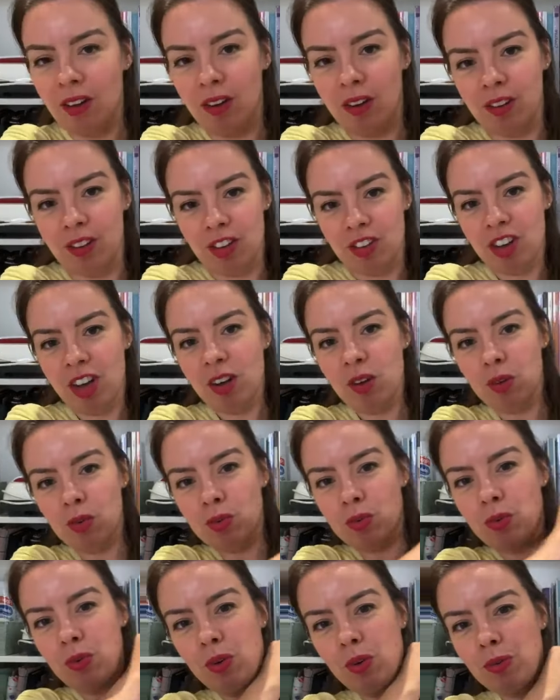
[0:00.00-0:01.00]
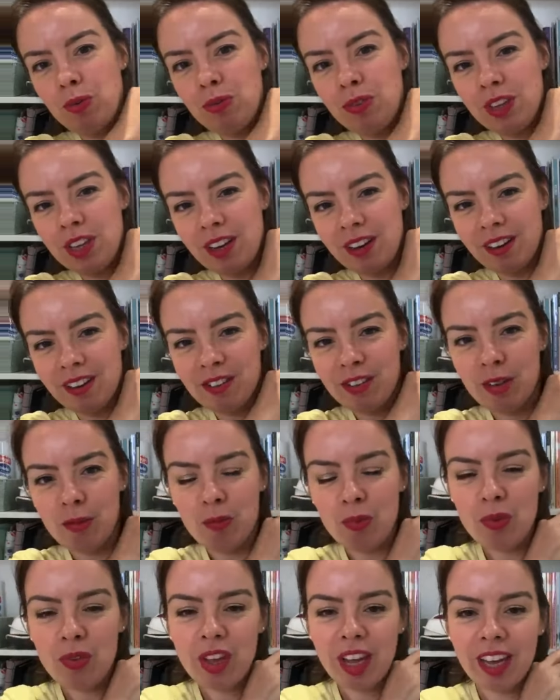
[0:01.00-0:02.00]
euh, déjà quand on l'enfile,
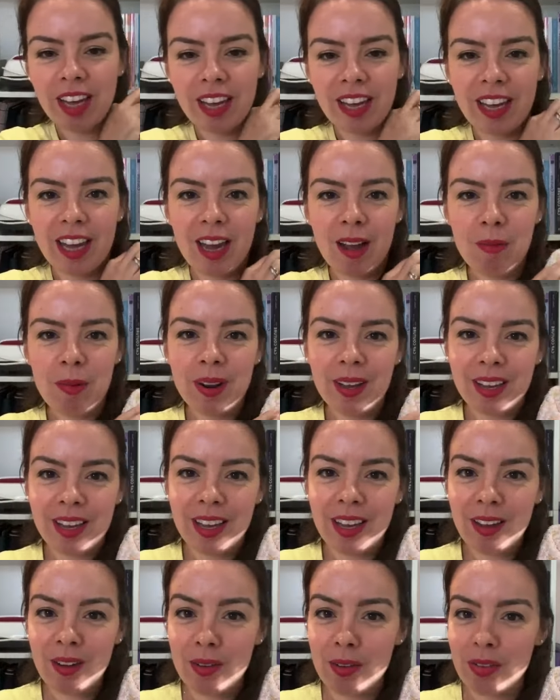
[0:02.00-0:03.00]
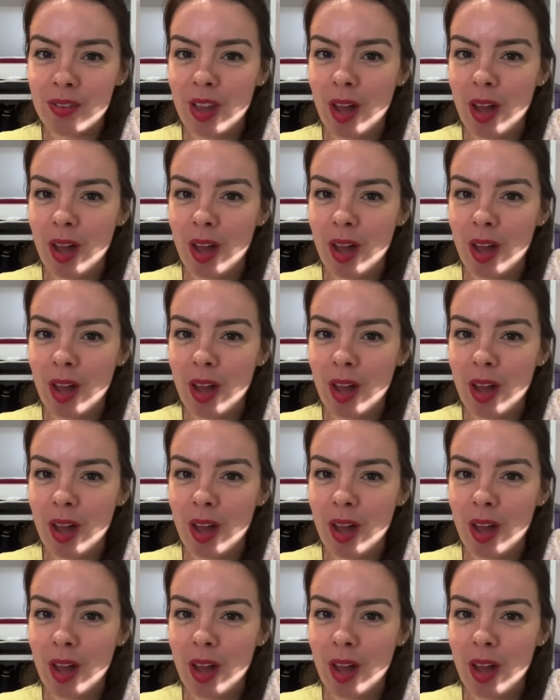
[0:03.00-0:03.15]
c'est plus agréable et euh,